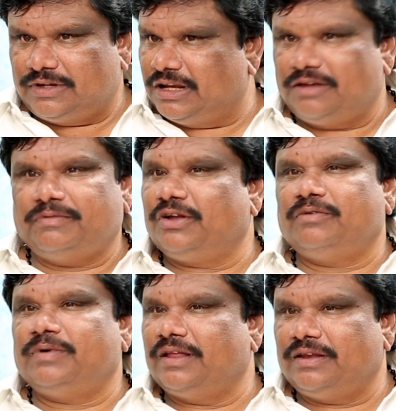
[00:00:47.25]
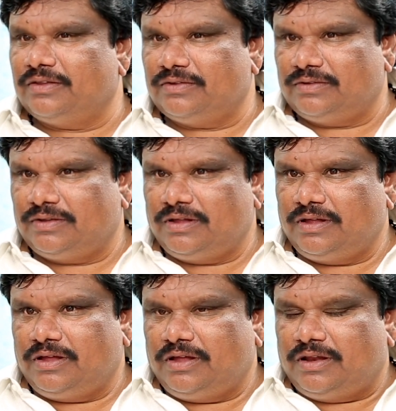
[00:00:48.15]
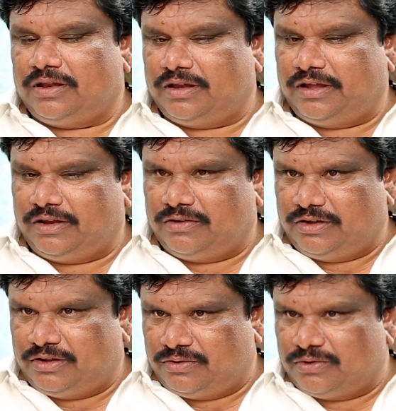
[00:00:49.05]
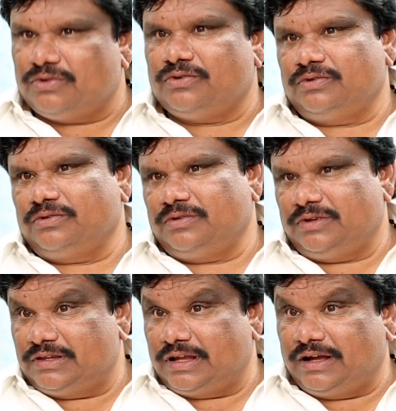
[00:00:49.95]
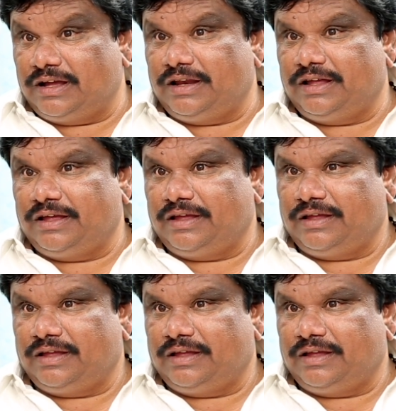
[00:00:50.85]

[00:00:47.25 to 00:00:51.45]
నేనేం మెరుగుపడలేదు నేను ఈరోజు నిజంగానే